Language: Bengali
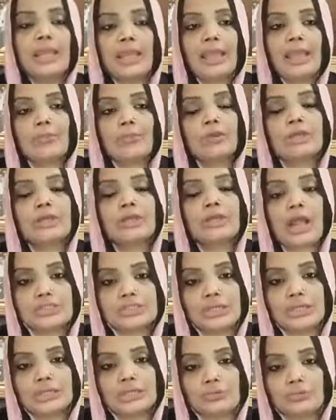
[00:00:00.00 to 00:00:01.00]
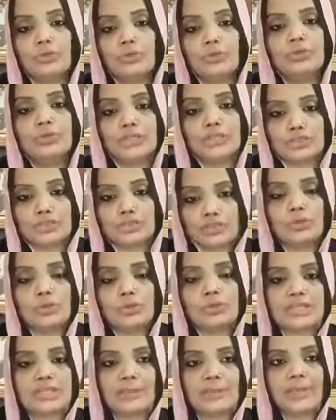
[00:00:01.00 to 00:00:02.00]
এবং রাওজান উর্কিচ্ছর
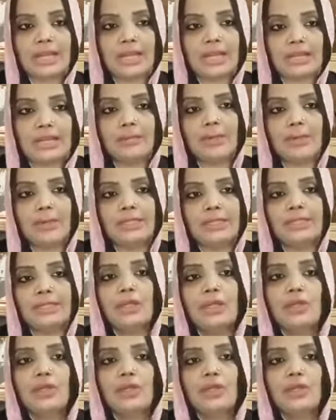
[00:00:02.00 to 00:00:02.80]
হচ্ছে আমার নানার বাড়ি